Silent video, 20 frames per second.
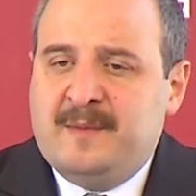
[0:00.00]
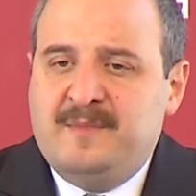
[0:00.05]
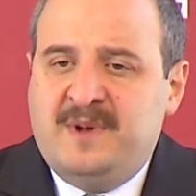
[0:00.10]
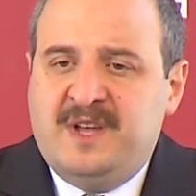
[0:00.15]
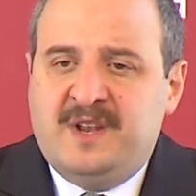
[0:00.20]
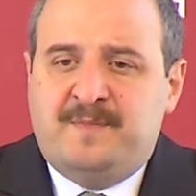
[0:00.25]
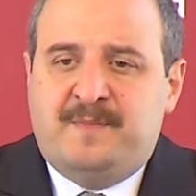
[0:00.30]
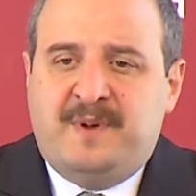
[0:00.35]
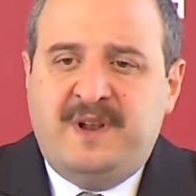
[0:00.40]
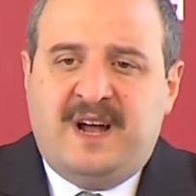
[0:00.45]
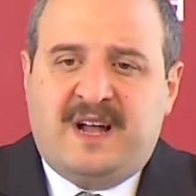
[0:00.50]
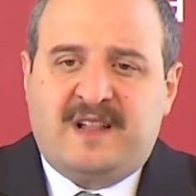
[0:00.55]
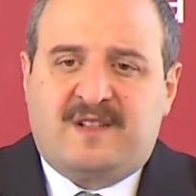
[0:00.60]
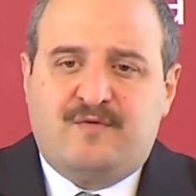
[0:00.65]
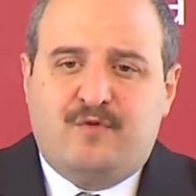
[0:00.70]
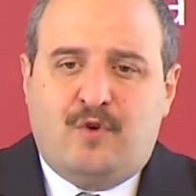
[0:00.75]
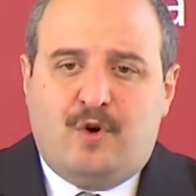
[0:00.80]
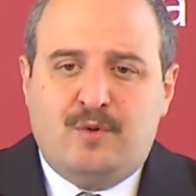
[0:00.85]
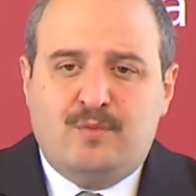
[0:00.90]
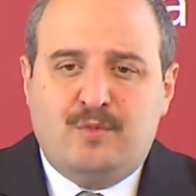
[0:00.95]
bir
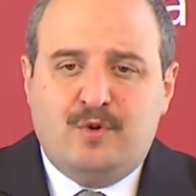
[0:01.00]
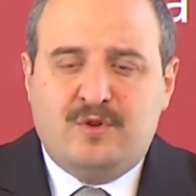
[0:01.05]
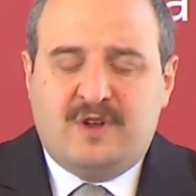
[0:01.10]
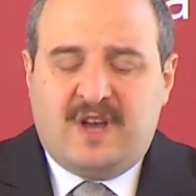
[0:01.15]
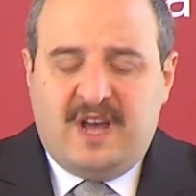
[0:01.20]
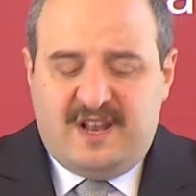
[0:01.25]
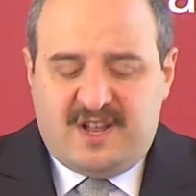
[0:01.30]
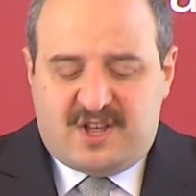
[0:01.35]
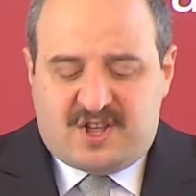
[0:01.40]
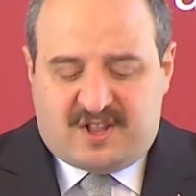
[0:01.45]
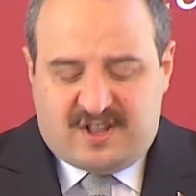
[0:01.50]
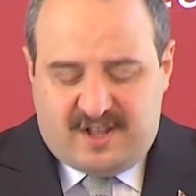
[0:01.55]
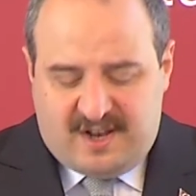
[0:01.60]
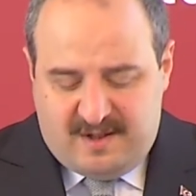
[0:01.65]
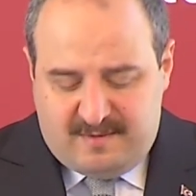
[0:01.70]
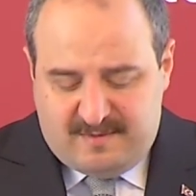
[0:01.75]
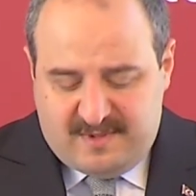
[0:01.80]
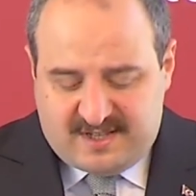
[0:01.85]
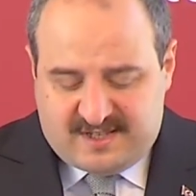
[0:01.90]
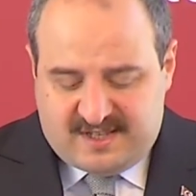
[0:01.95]
platformun
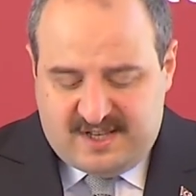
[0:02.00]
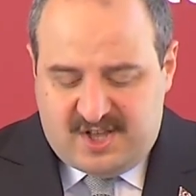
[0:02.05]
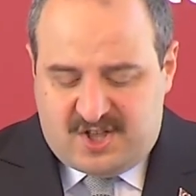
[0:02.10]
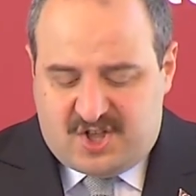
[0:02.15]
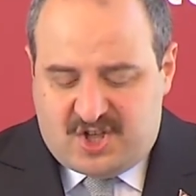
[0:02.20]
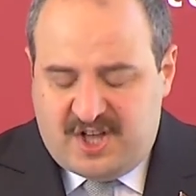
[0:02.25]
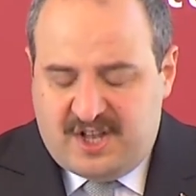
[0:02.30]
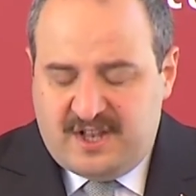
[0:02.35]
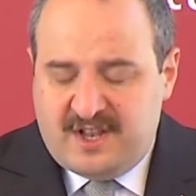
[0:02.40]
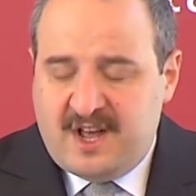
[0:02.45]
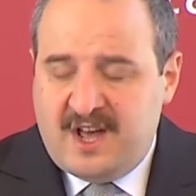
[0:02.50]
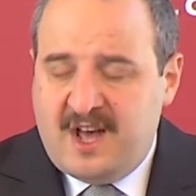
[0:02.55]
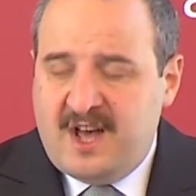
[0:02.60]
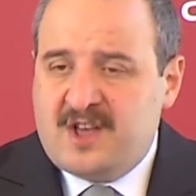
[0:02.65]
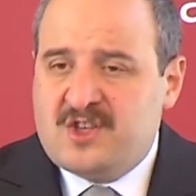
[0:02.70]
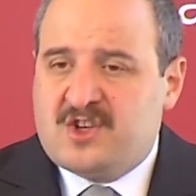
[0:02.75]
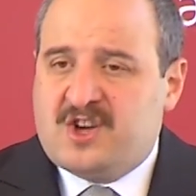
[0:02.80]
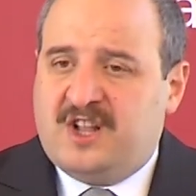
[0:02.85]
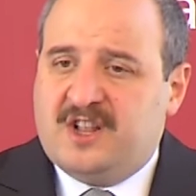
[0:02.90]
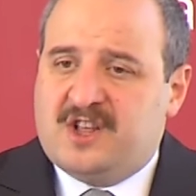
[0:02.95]
geliştirilmesi için
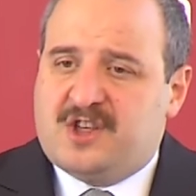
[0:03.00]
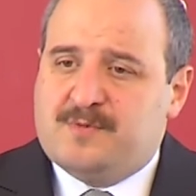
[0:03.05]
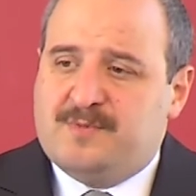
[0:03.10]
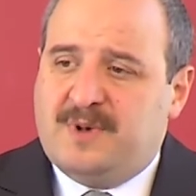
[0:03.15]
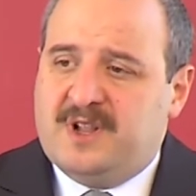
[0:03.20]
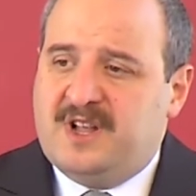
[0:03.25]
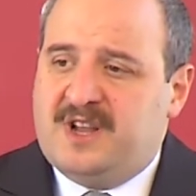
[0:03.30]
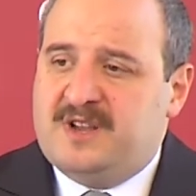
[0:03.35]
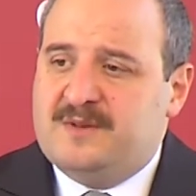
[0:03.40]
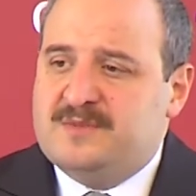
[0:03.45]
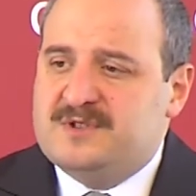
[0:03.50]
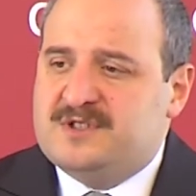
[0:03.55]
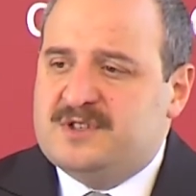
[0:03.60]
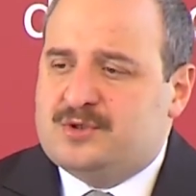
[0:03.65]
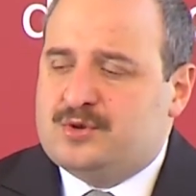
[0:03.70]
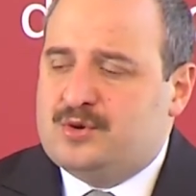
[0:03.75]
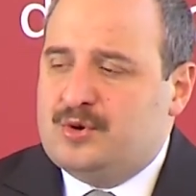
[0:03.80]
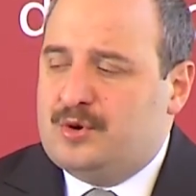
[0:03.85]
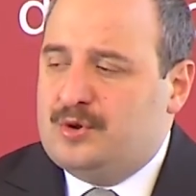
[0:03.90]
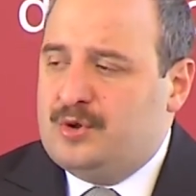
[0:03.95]
çalışmalarımızı
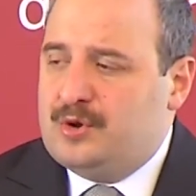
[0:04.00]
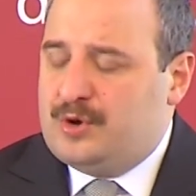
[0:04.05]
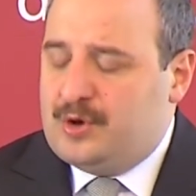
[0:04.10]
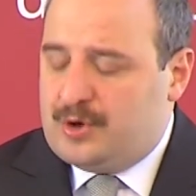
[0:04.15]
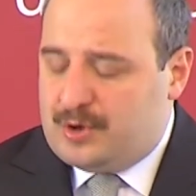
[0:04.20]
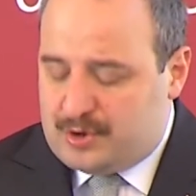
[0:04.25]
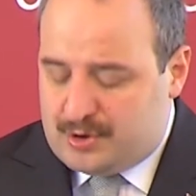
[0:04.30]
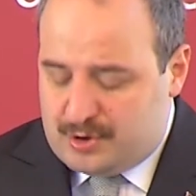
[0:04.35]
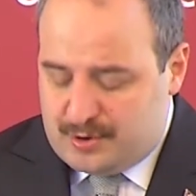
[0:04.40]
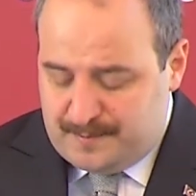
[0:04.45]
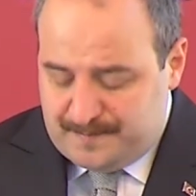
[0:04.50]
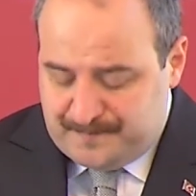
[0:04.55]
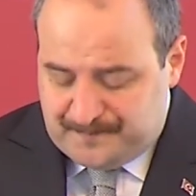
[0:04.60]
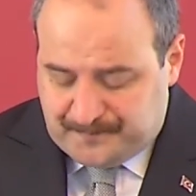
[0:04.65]
sürdürüyoruz.